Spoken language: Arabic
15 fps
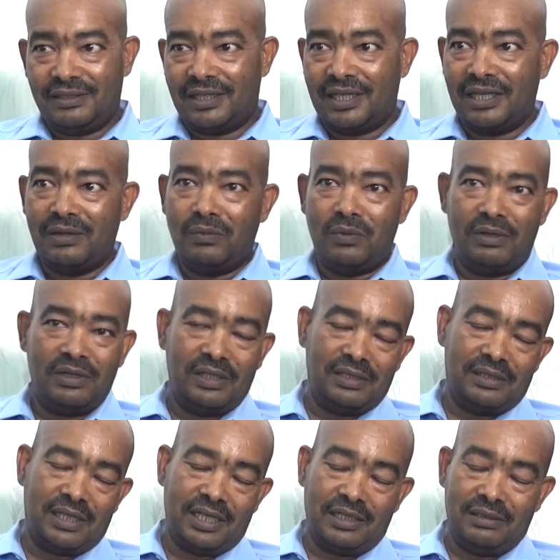عن
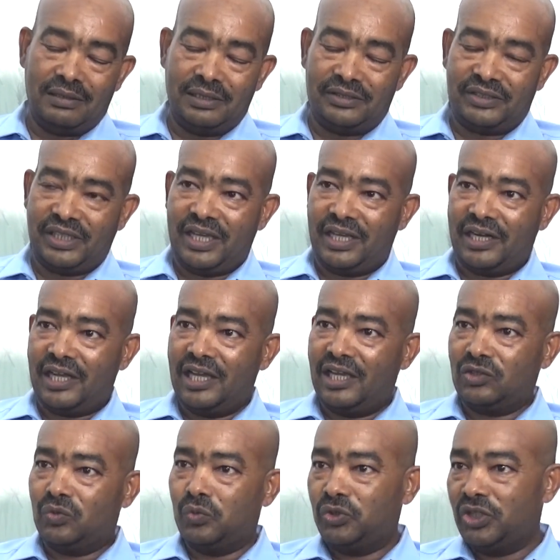عن
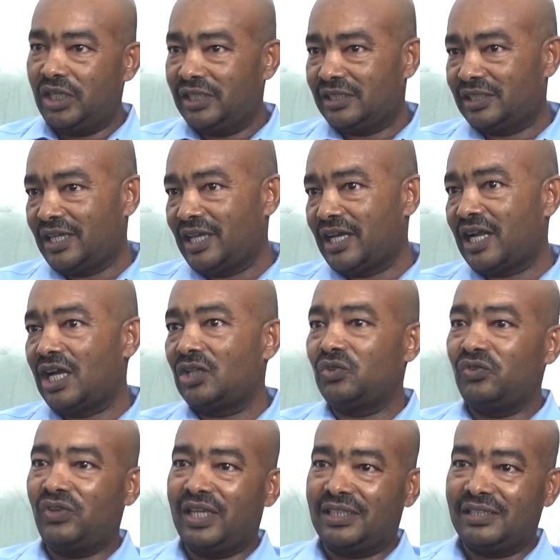السيارات وموديل السيارات
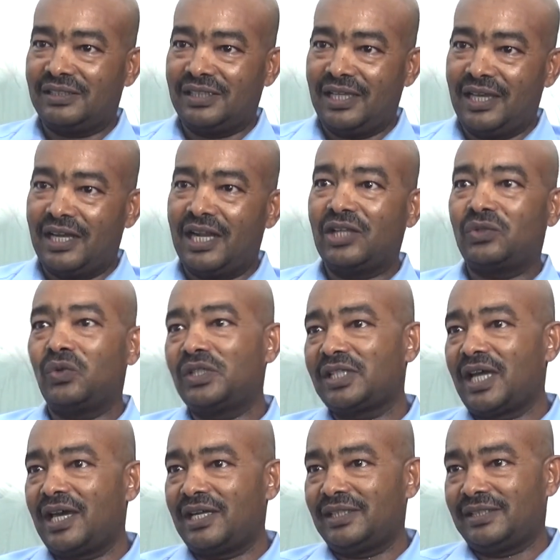وفئه السيارات
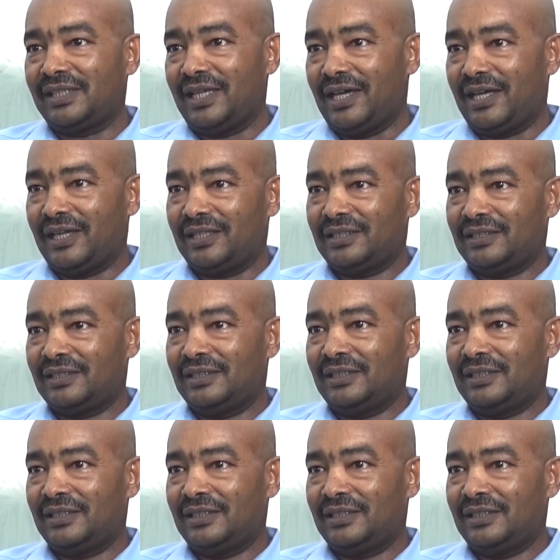واسعار السيارات